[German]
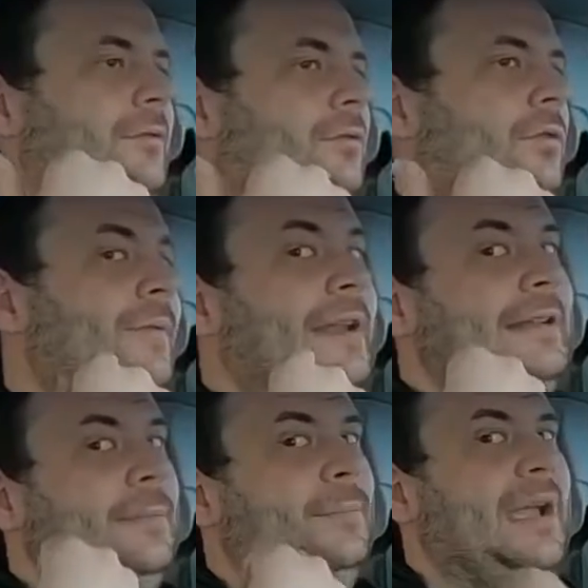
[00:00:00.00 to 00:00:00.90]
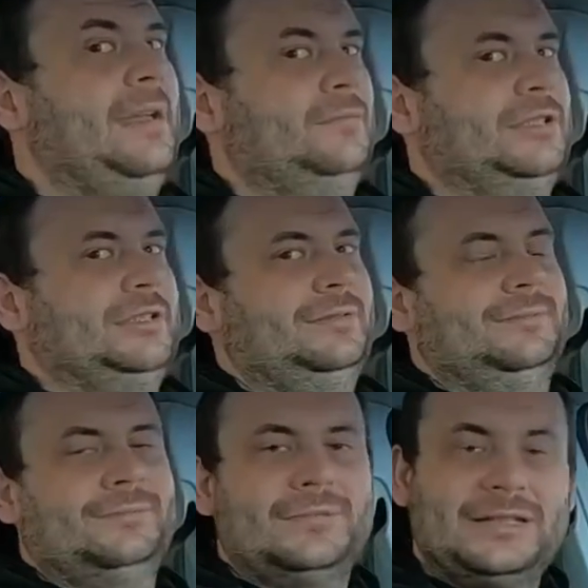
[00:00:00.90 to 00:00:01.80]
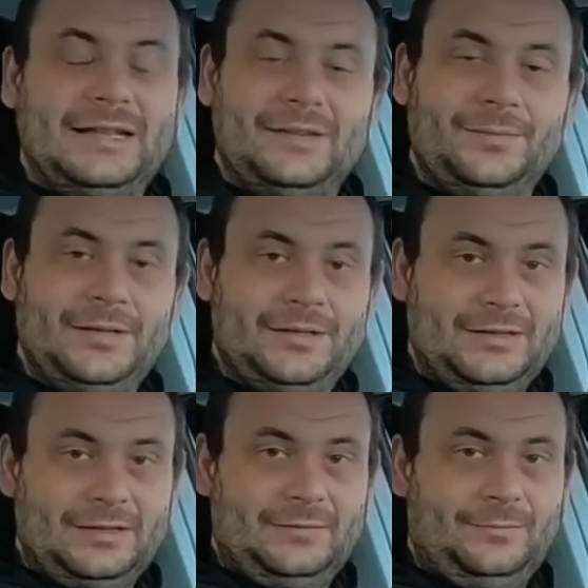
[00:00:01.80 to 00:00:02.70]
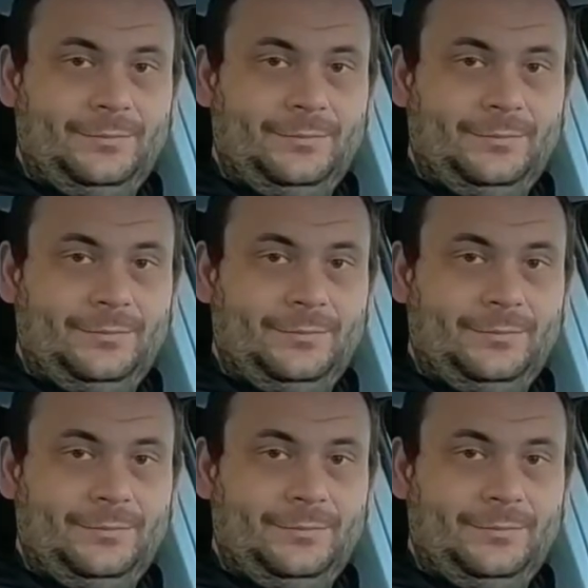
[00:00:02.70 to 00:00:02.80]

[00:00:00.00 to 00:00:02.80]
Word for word: und werdet gebremst. Ganz wichtig.